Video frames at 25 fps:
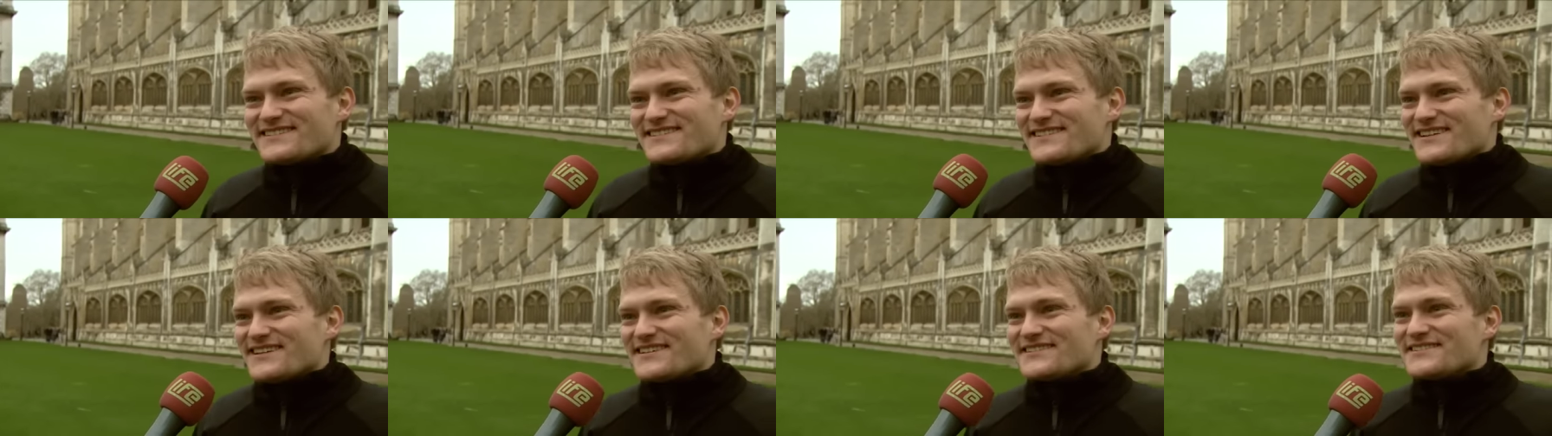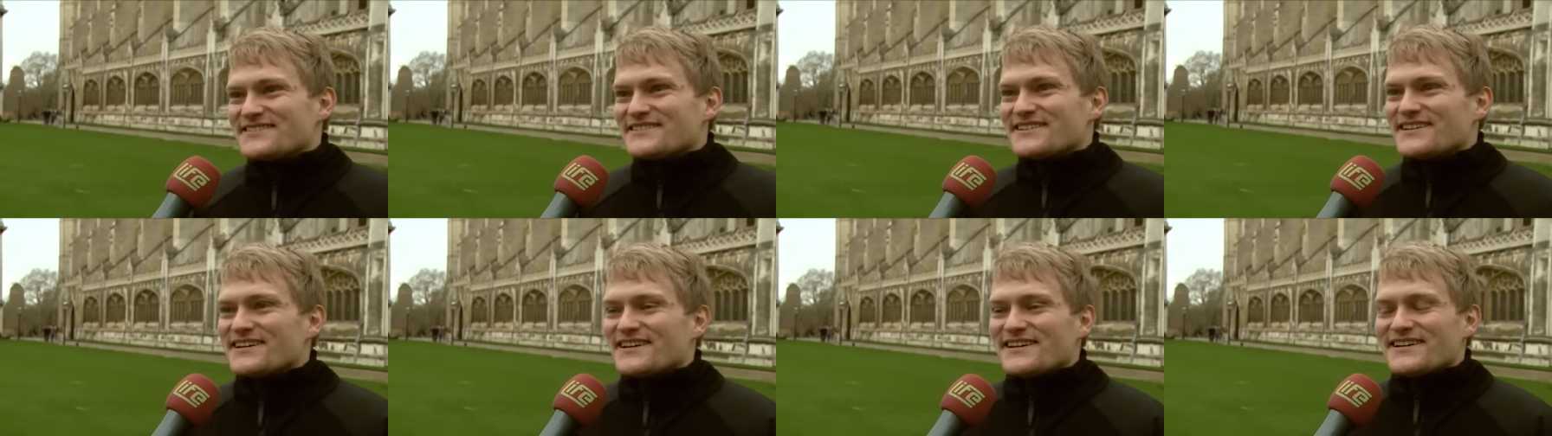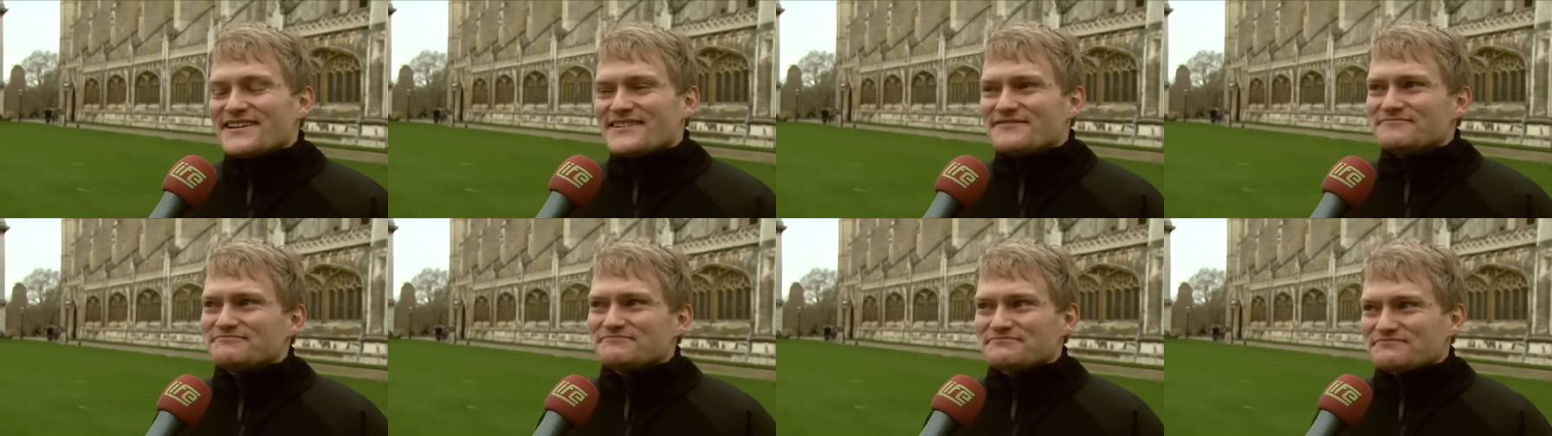Dann
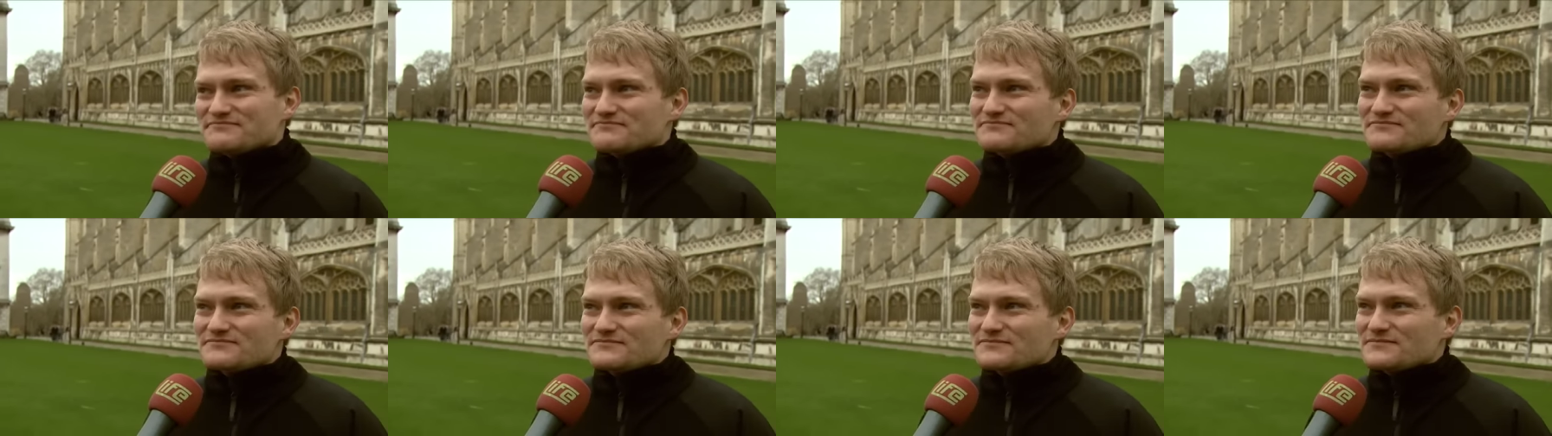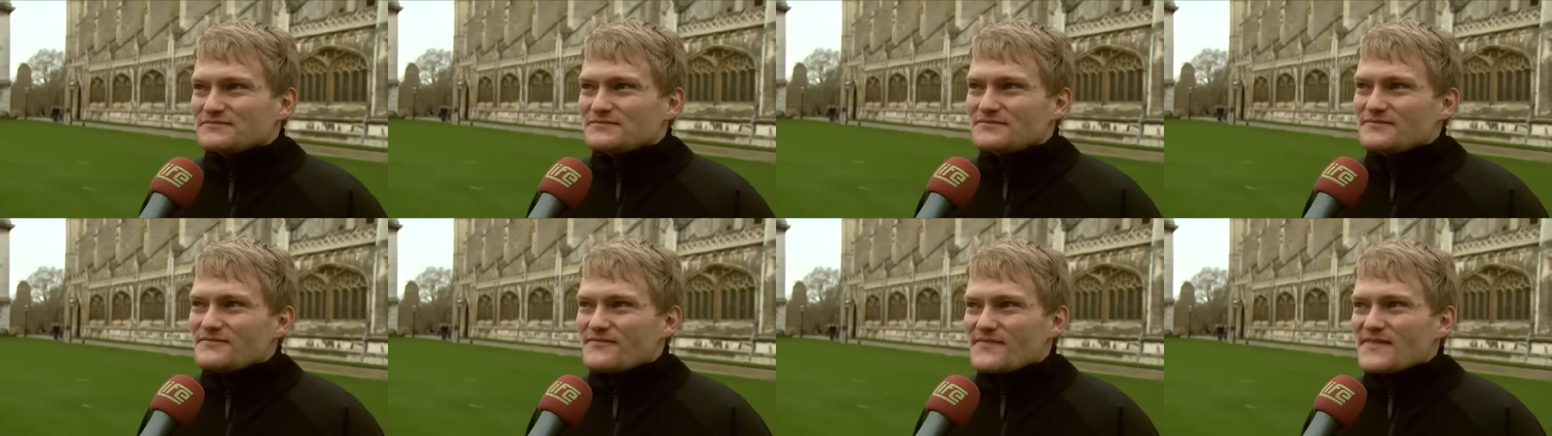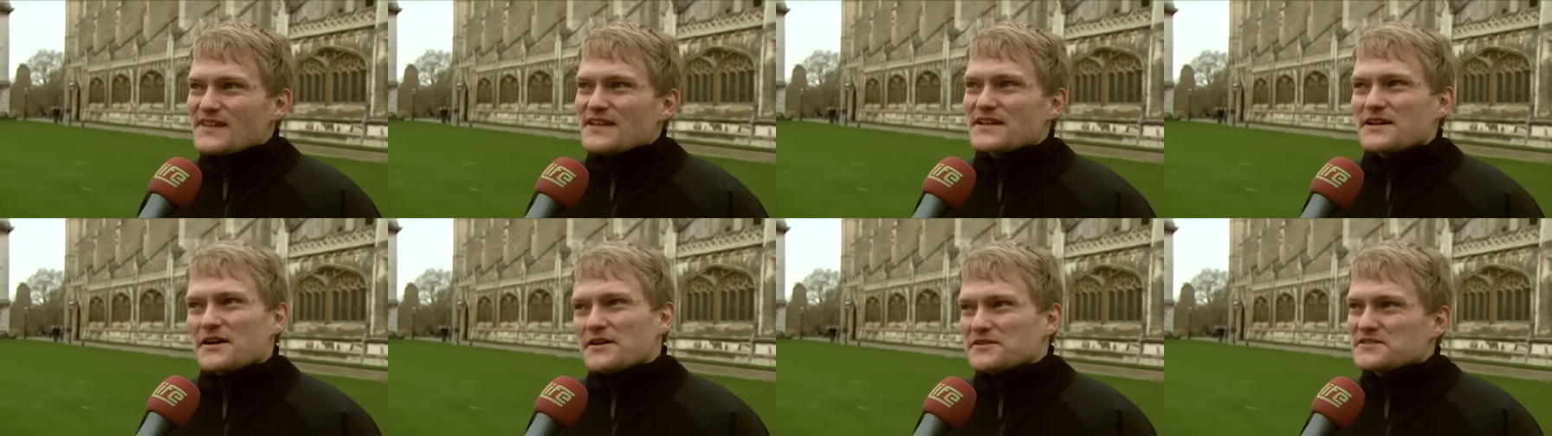äh,
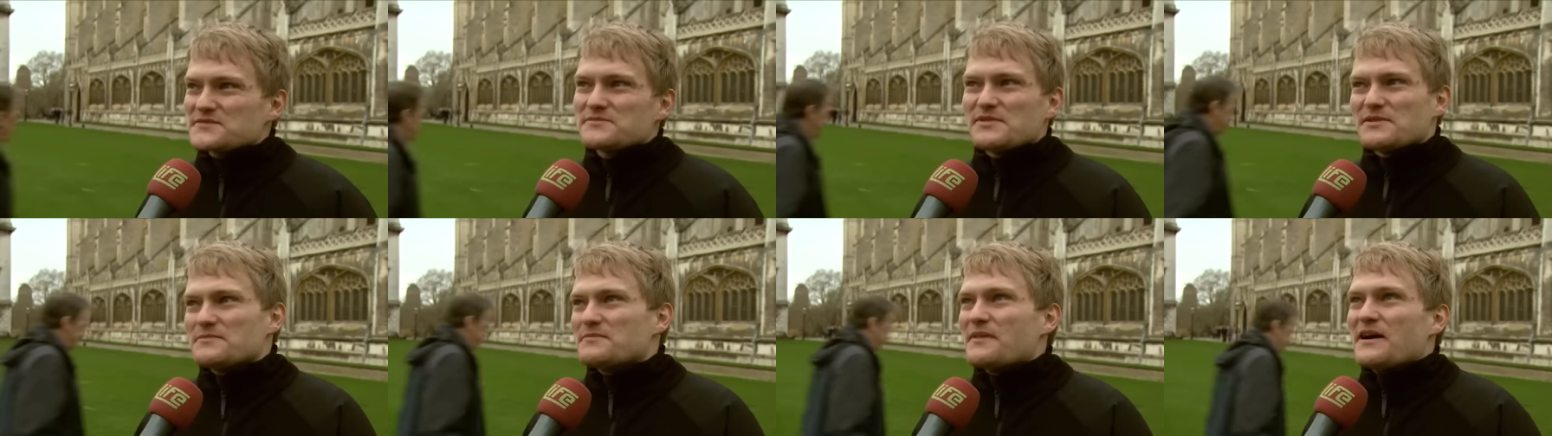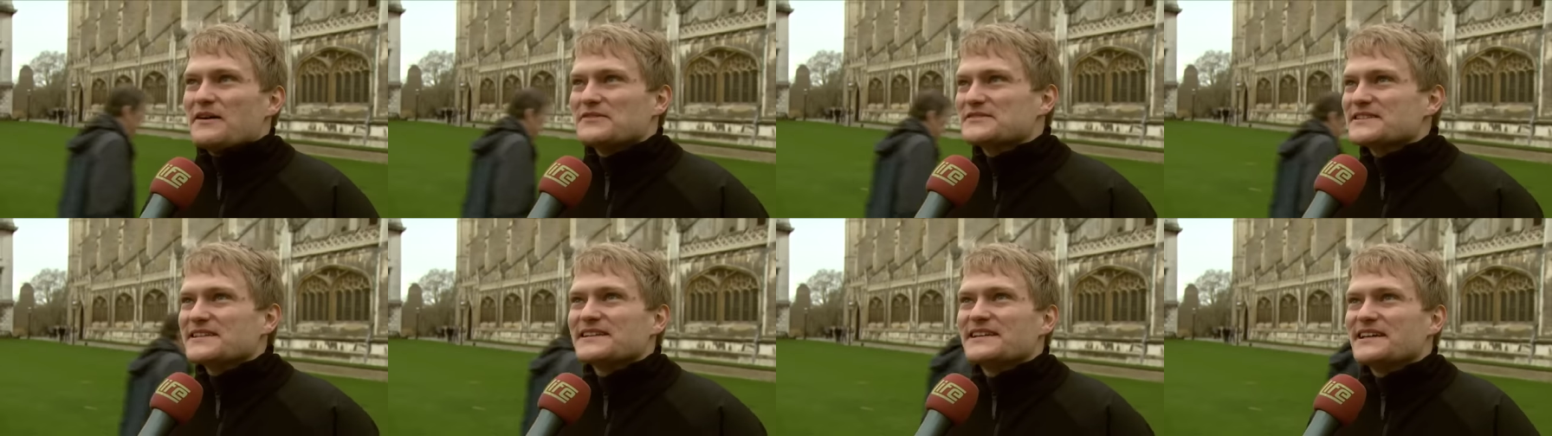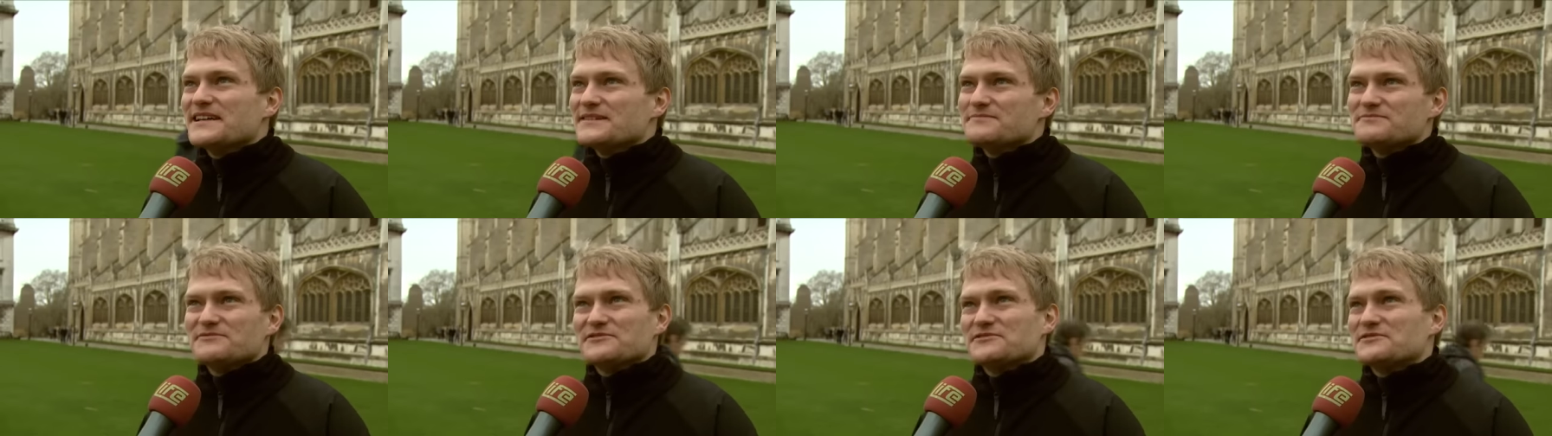hat es mal eine Pause
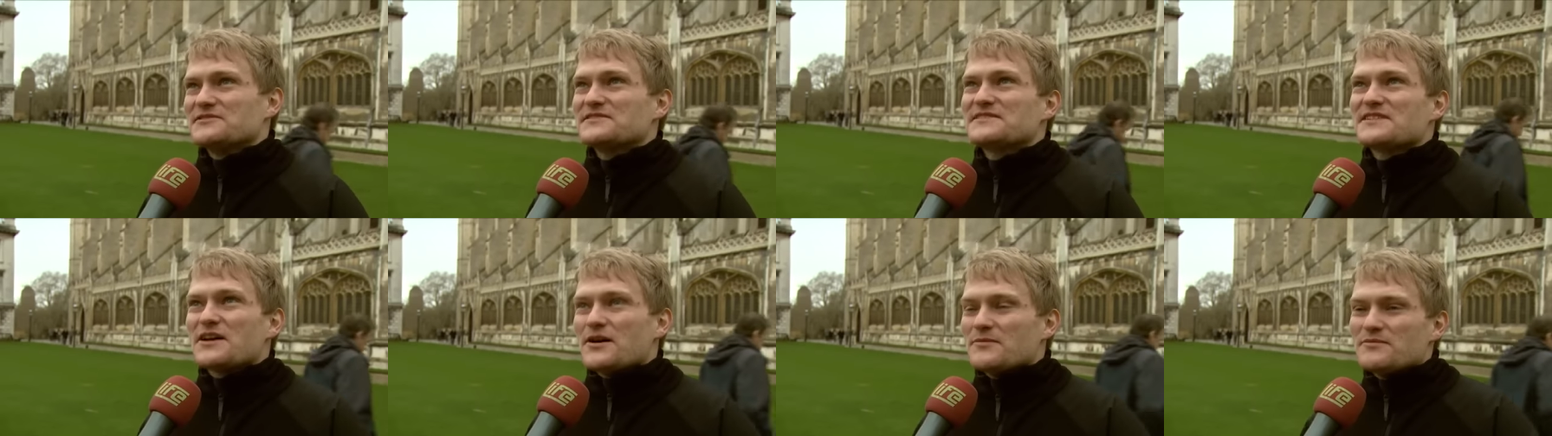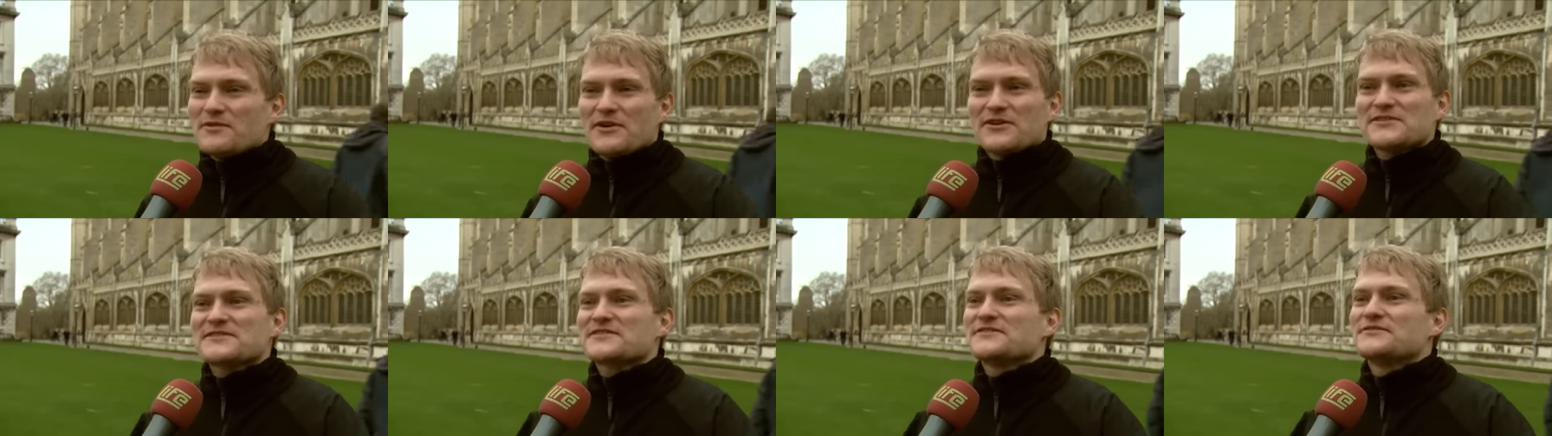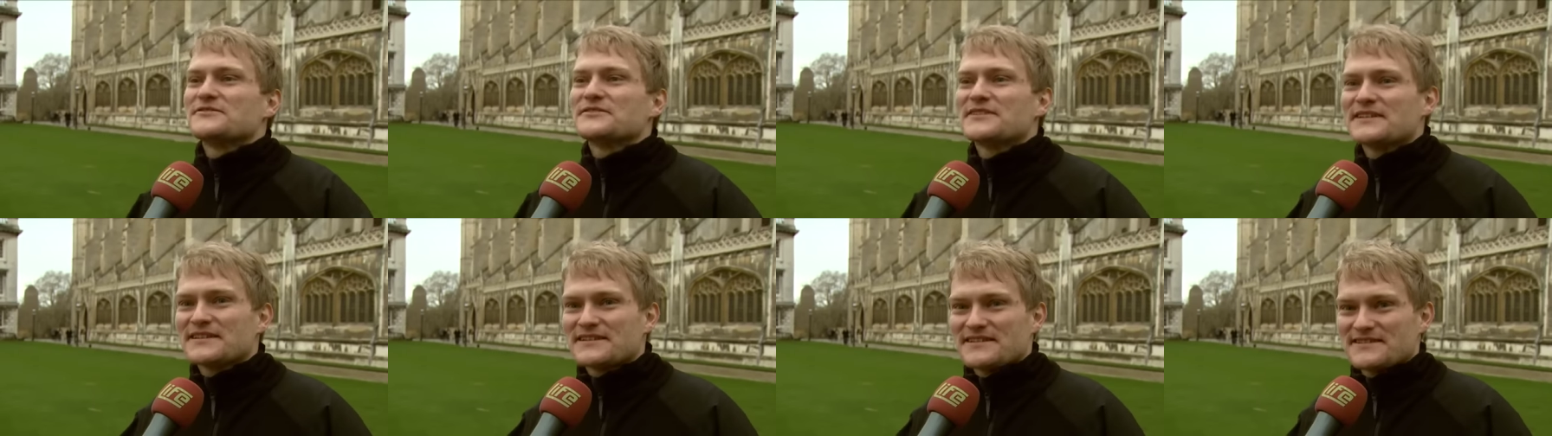gegeben und ab
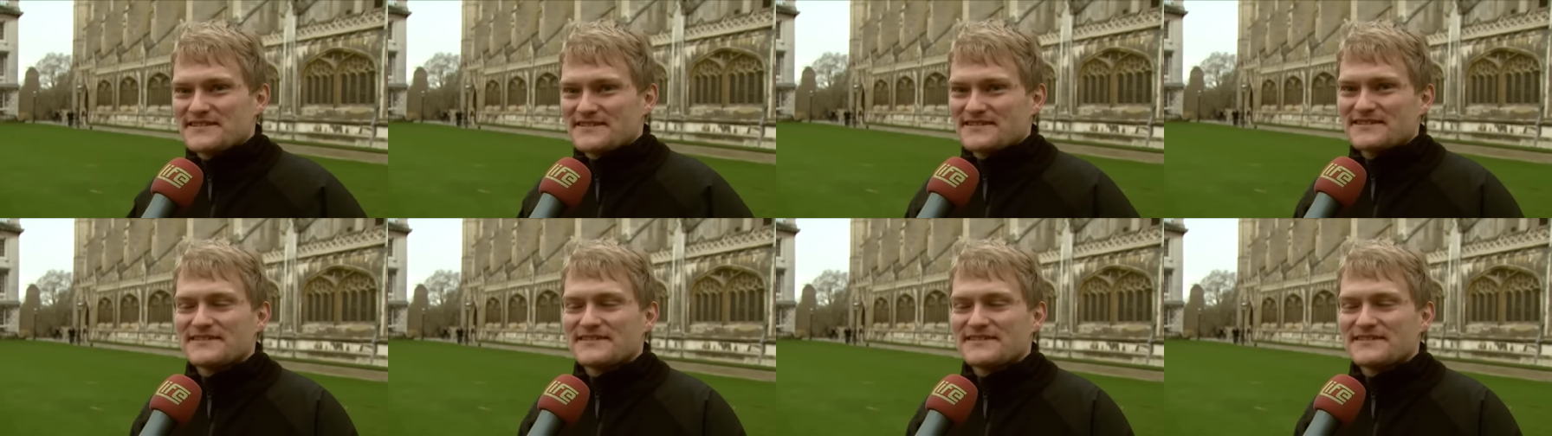1800